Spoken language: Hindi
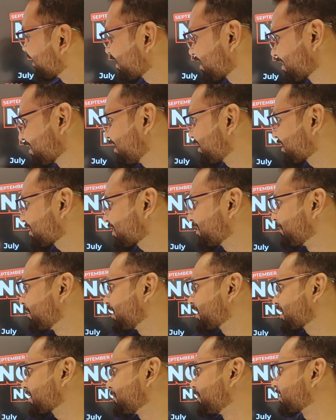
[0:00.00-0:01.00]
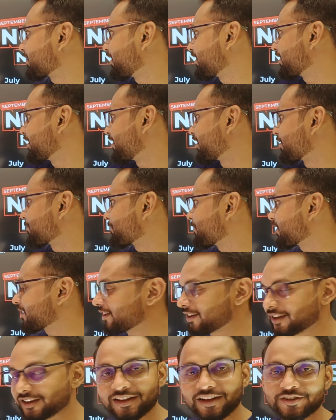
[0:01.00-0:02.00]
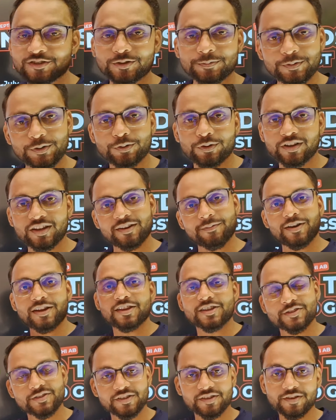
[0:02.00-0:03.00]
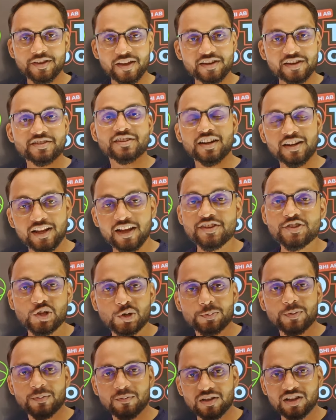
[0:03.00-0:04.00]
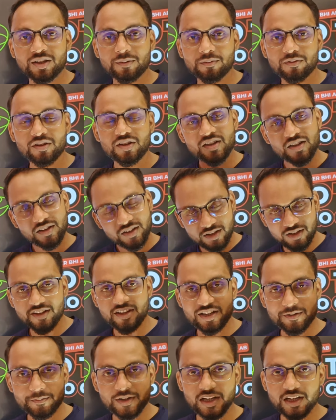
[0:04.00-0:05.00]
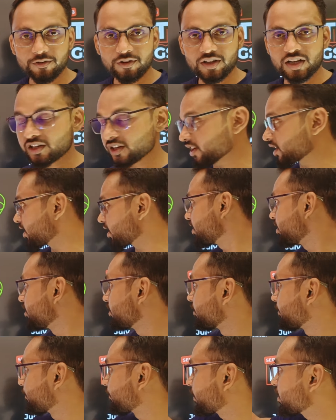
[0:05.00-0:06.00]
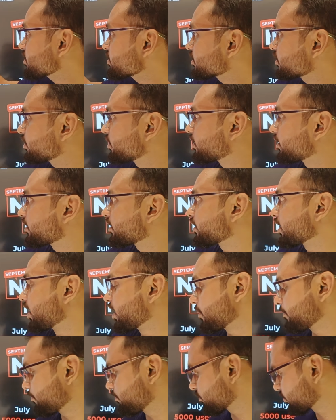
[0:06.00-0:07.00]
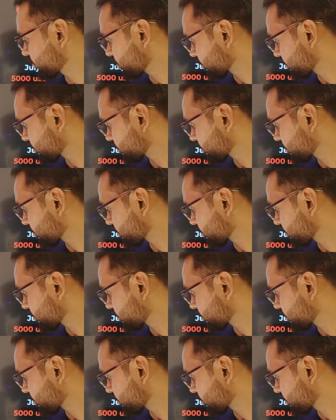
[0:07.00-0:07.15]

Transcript: यार यार कमाल की बात है हज़ार रुपये करेंगे ढाई सौ रुपये हो गया भाई एक्स्ट्रा ढाई सौ रुपये मतलब कहीं नहीं मिलने वाला ठीक है फर्स्ट टाइम